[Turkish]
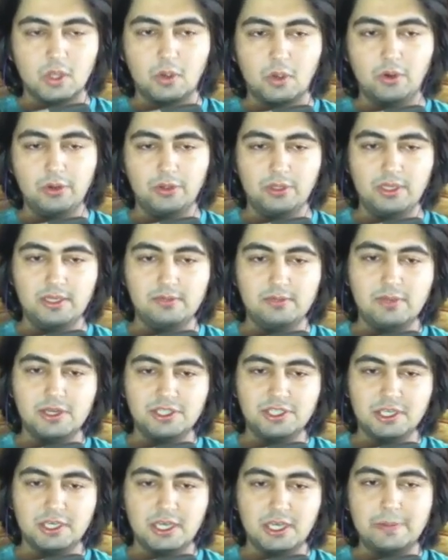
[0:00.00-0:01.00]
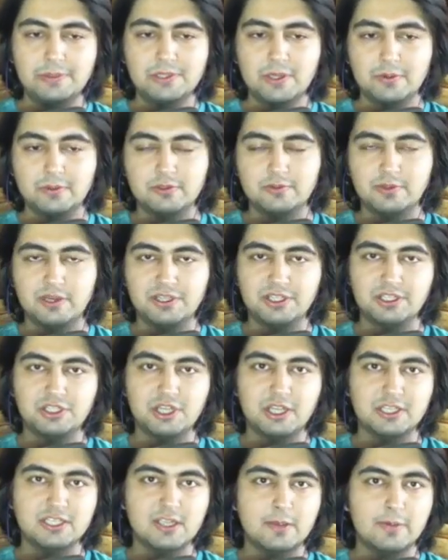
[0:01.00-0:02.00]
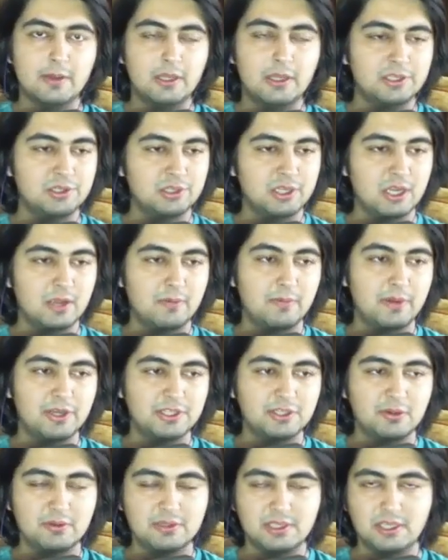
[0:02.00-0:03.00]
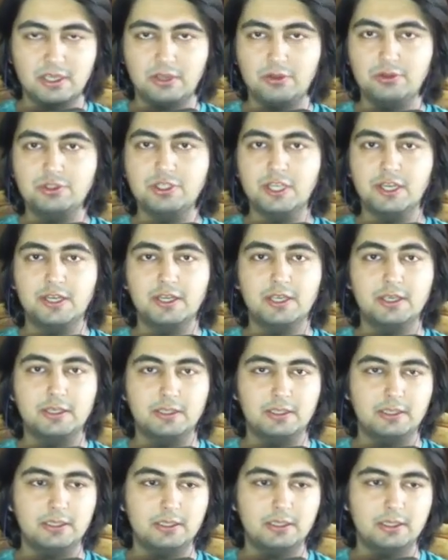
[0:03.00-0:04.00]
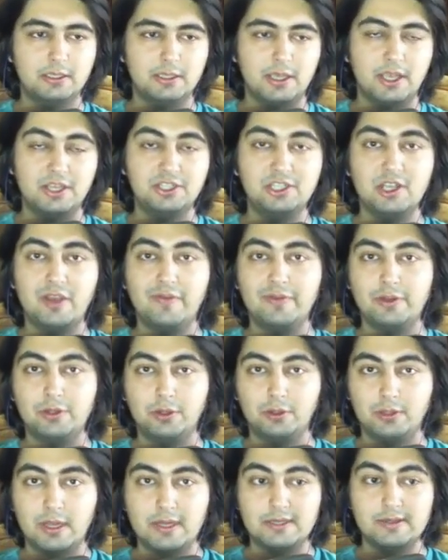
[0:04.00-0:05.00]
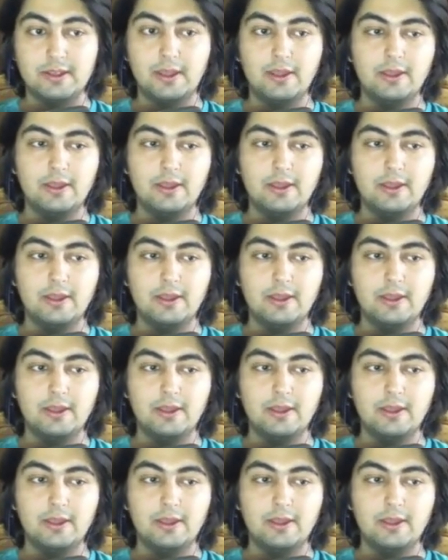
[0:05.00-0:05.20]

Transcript: Oyunu ilk başta ne yapacağımız birazcık şansa bağlı. Çünkü en başta bize 2-3 tane e, eşya veriyorlar.